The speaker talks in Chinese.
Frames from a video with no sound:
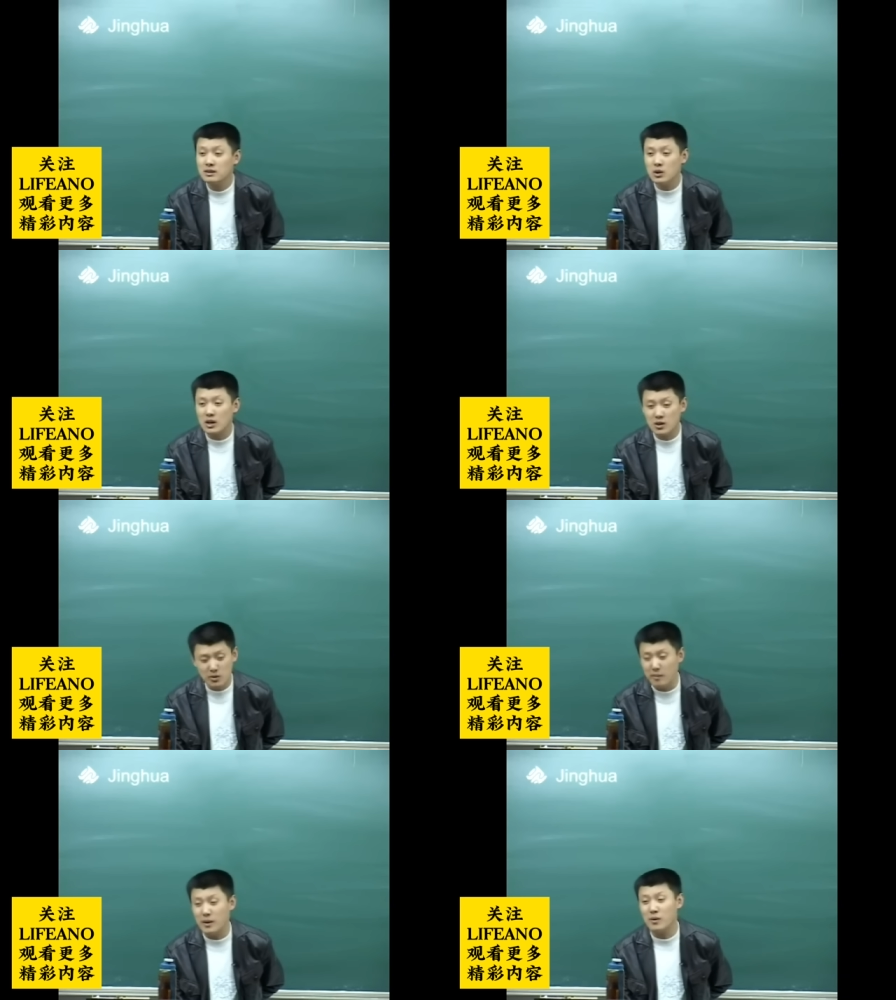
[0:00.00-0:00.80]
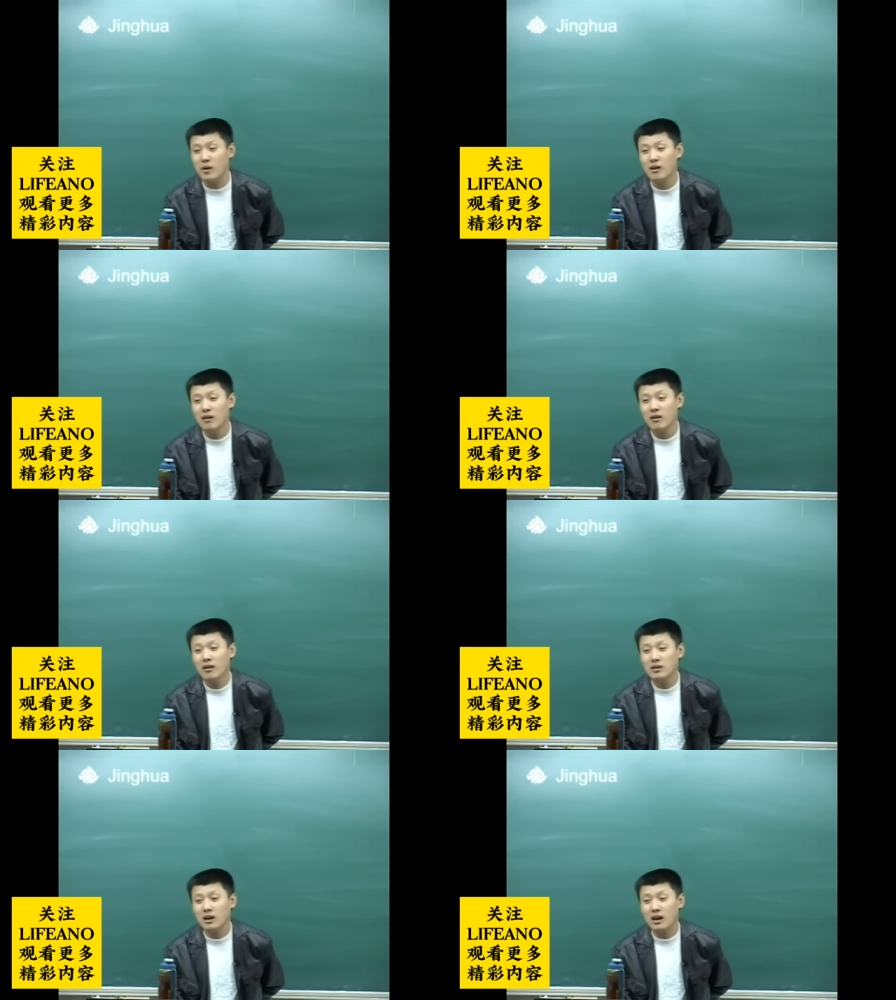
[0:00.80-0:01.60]
计划生育也没用。
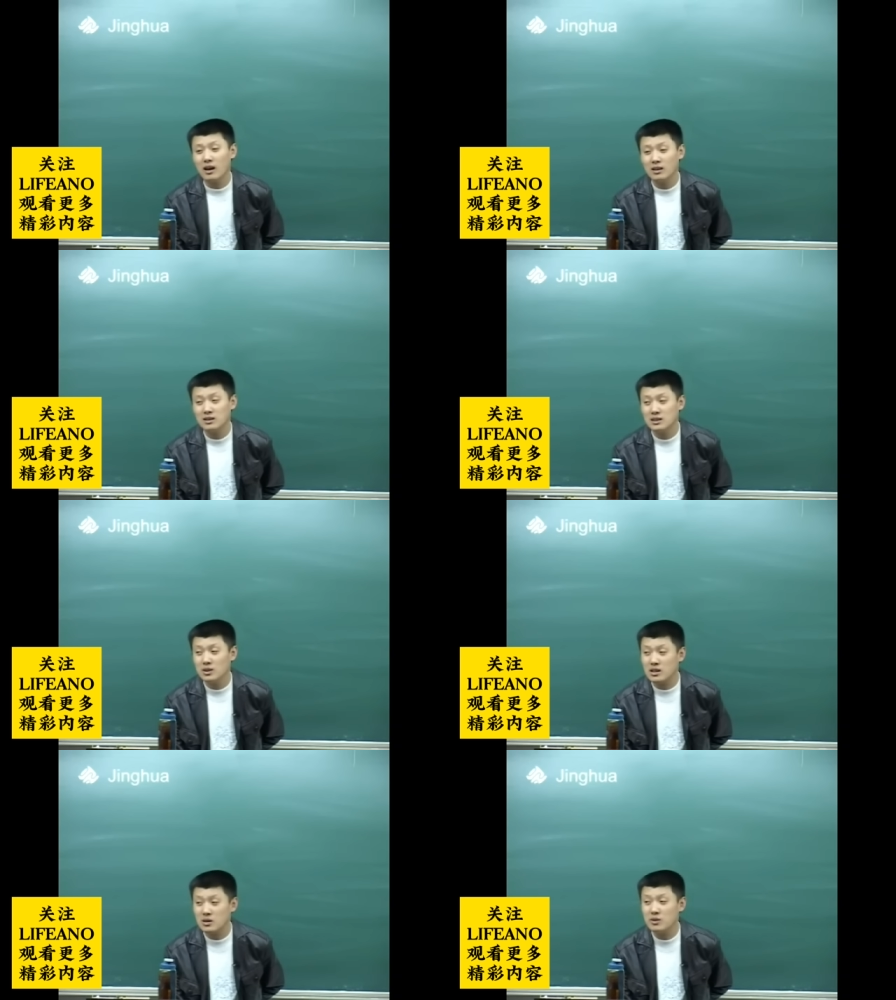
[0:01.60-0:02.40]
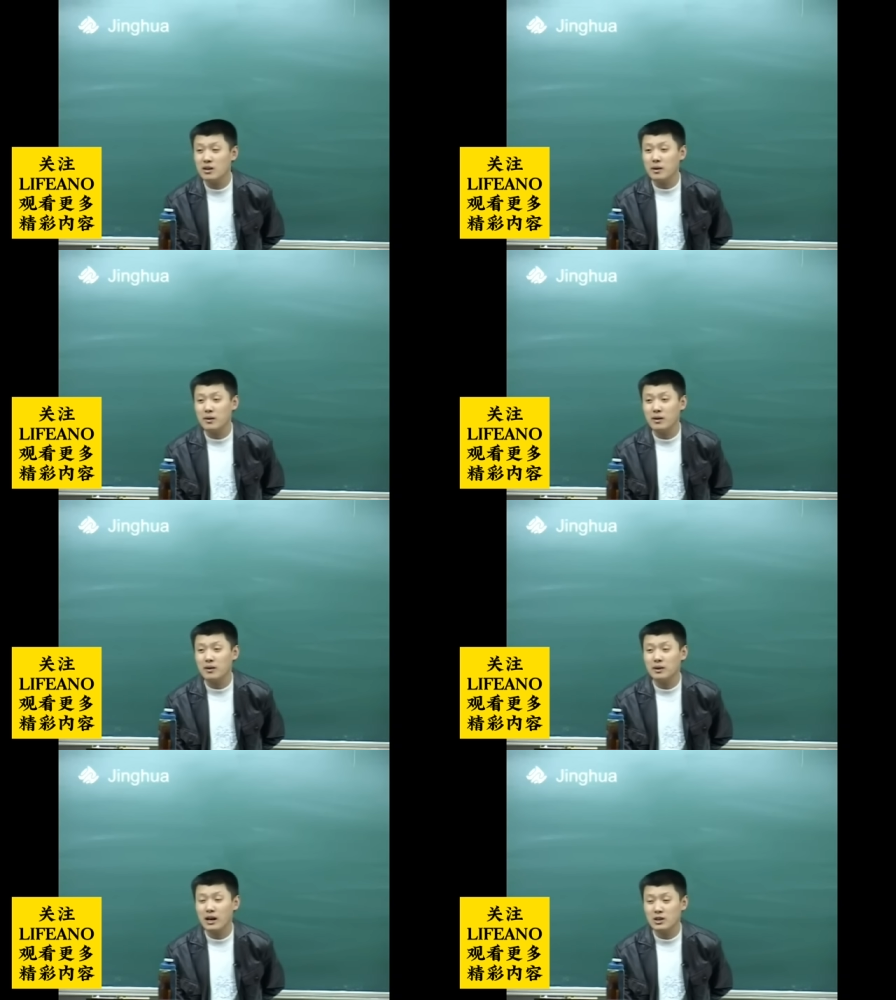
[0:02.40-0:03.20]
是吧？计划生育也没用，
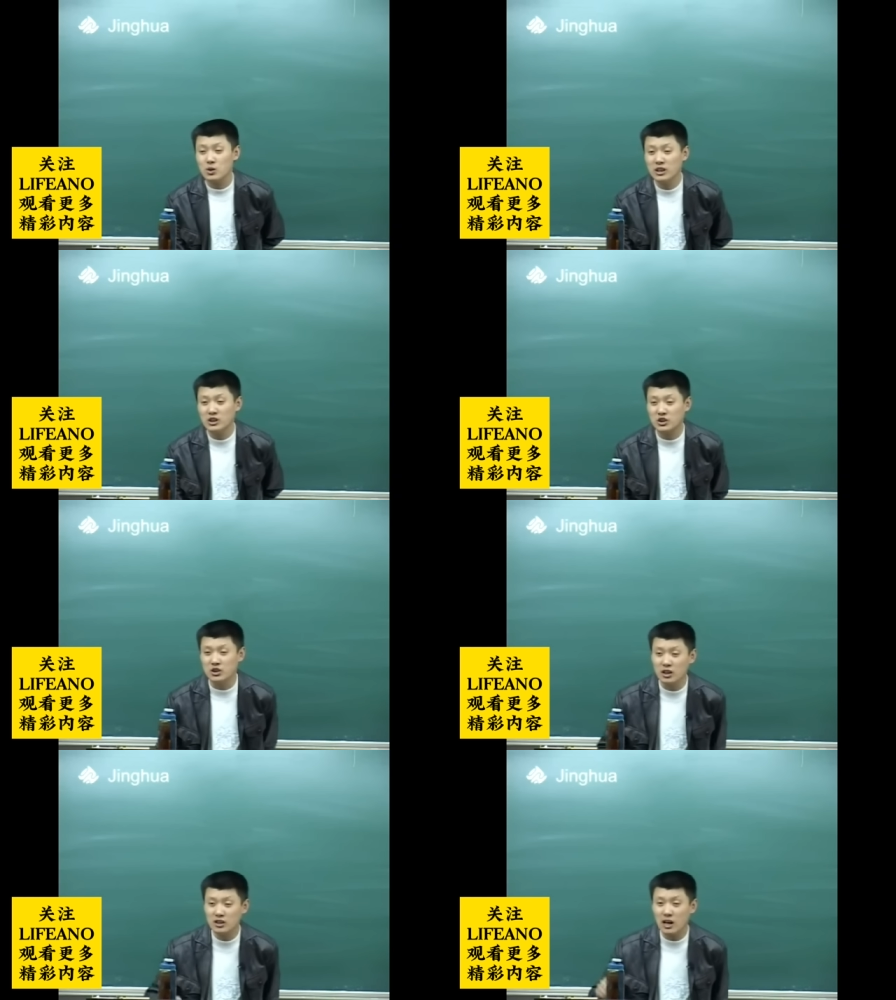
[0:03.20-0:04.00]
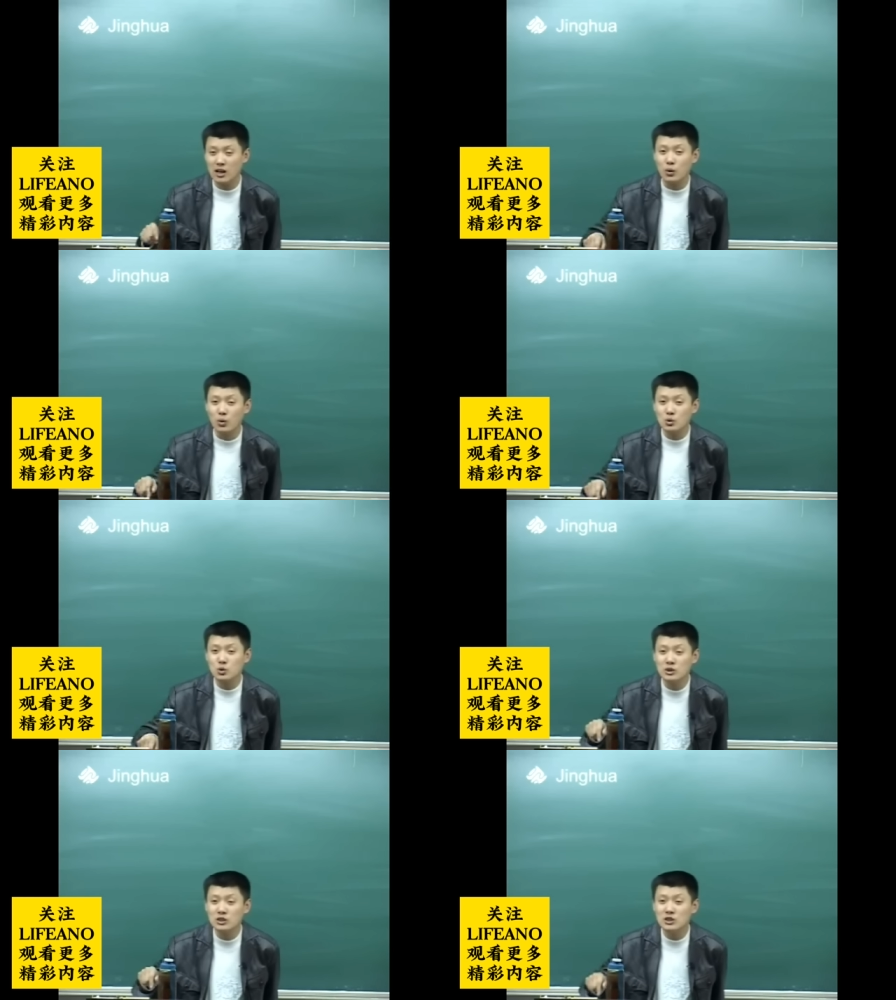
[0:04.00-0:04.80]
是吧？就你只能让农
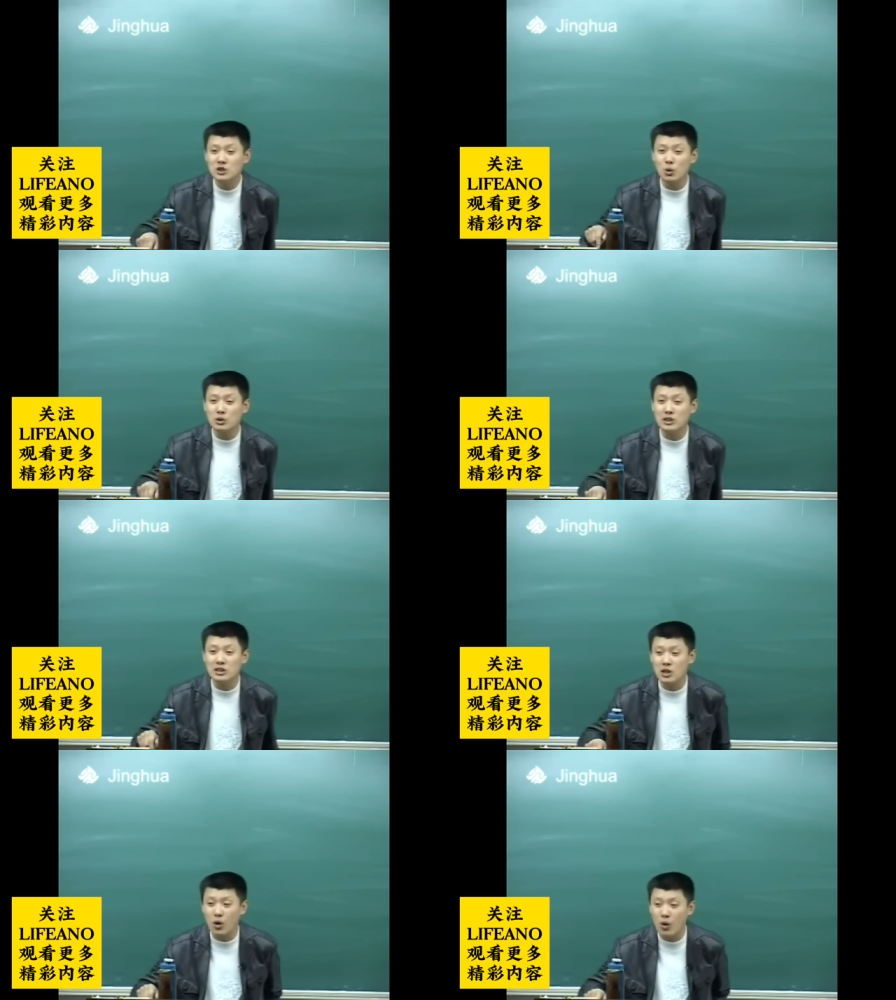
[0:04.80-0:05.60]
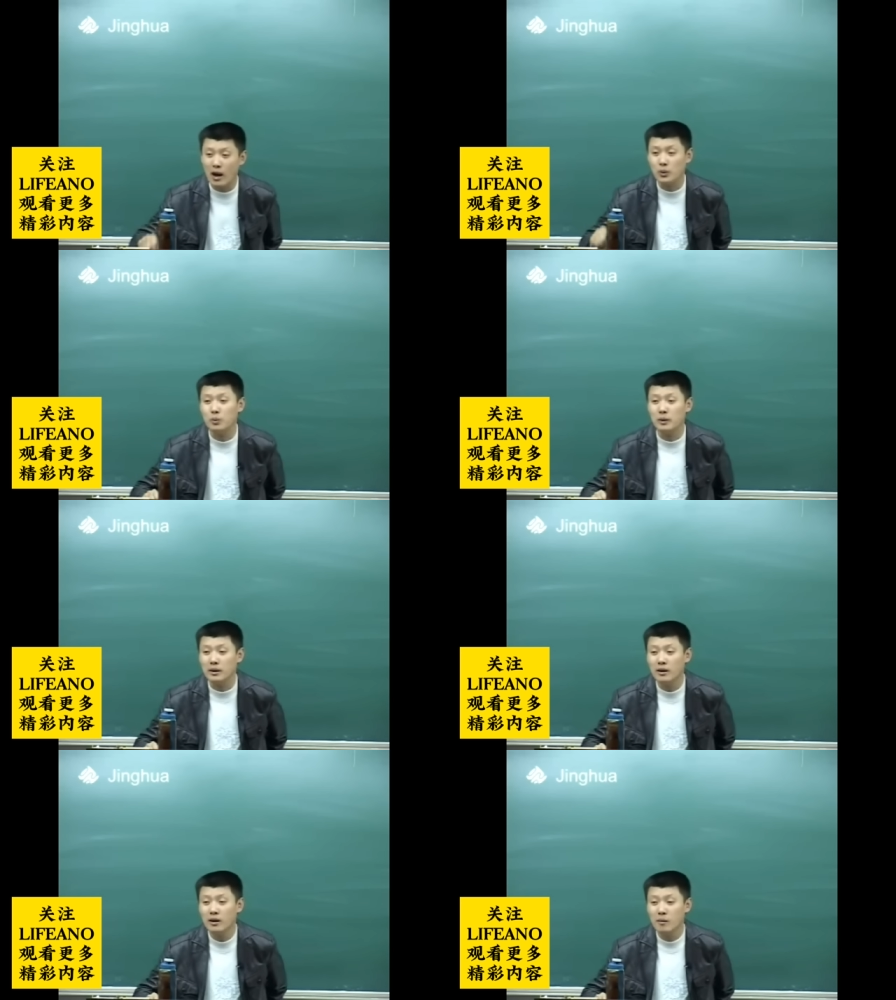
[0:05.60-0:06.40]
村就地消化农
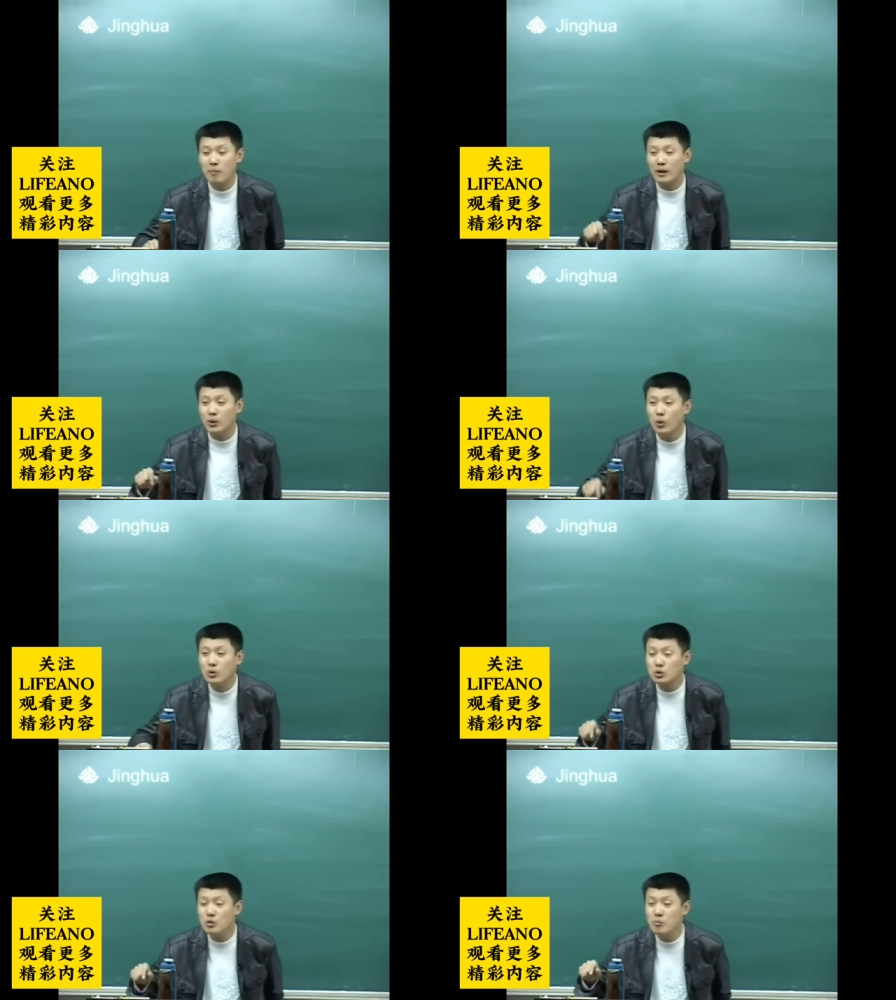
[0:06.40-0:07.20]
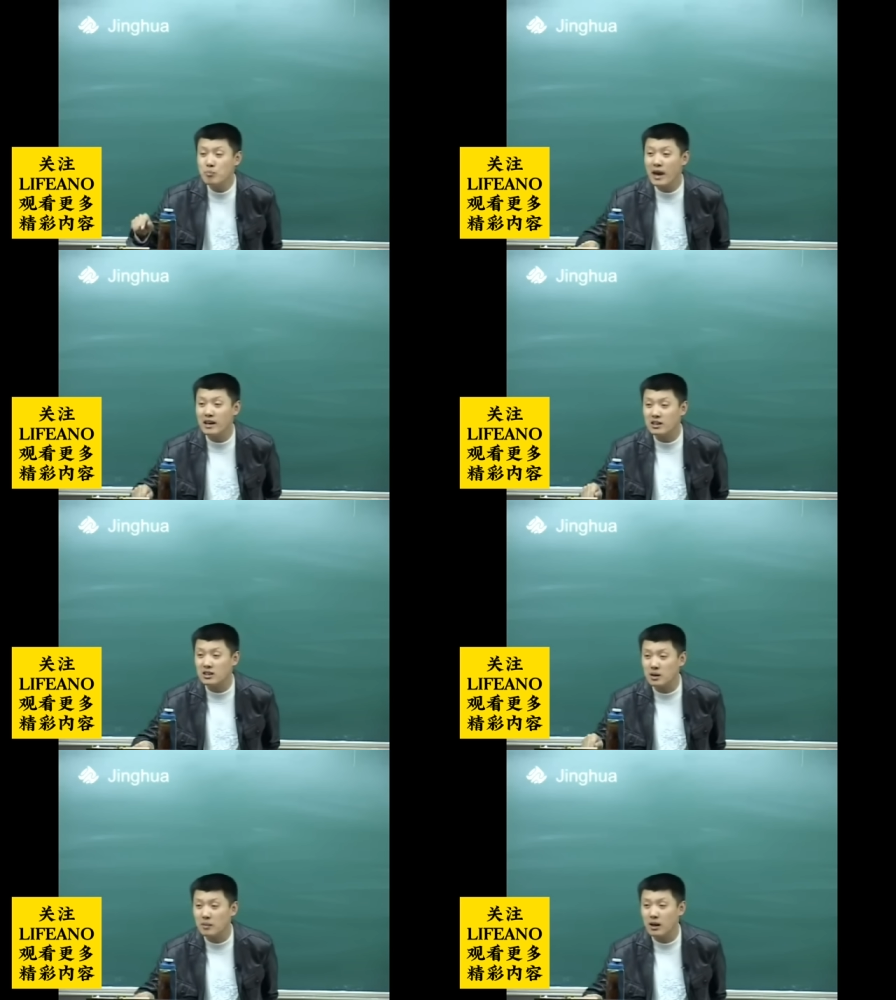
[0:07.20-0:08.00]
民，把农村变
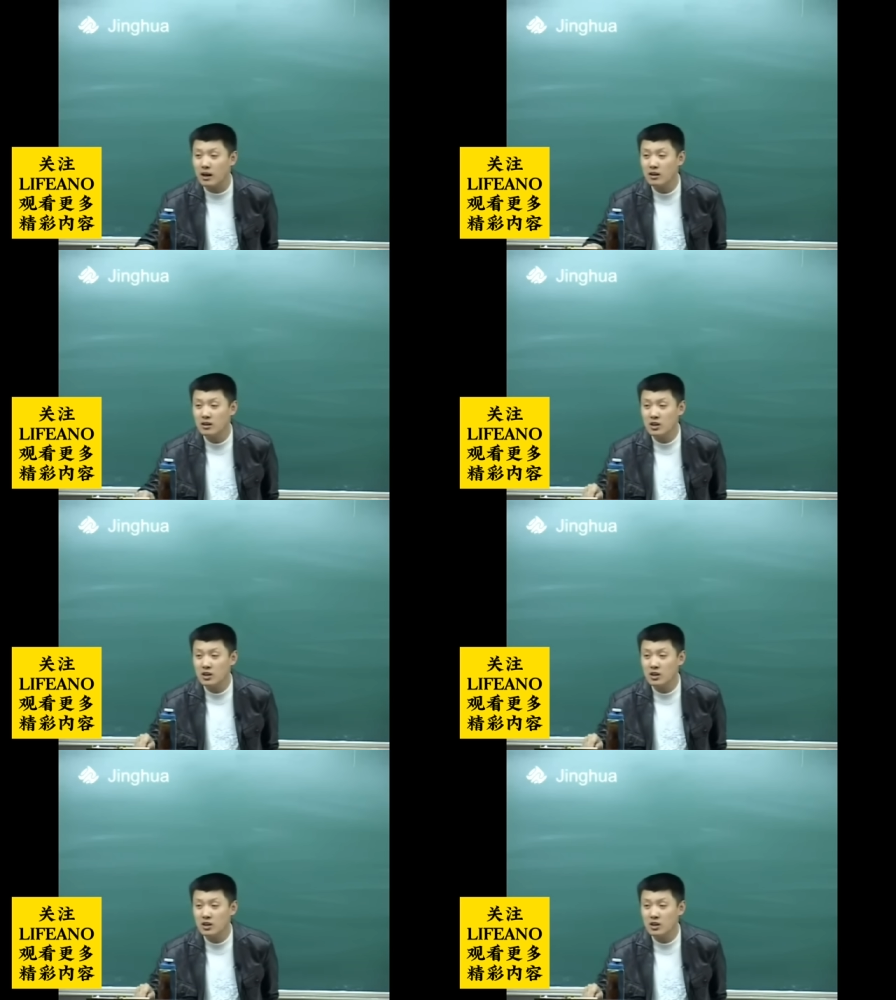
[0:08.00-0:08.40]
成什么